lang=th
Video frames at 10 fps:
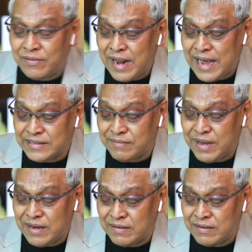ก็ได้ใช่ไหม
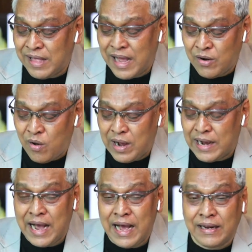เราตั้งนอก
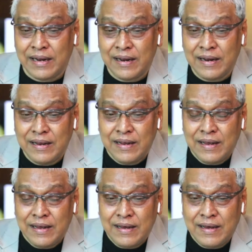อาคาร
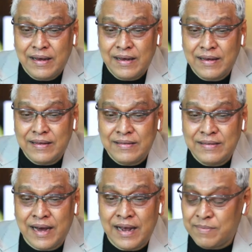สำห
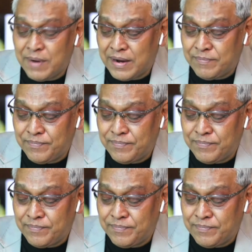รับตั้งนอ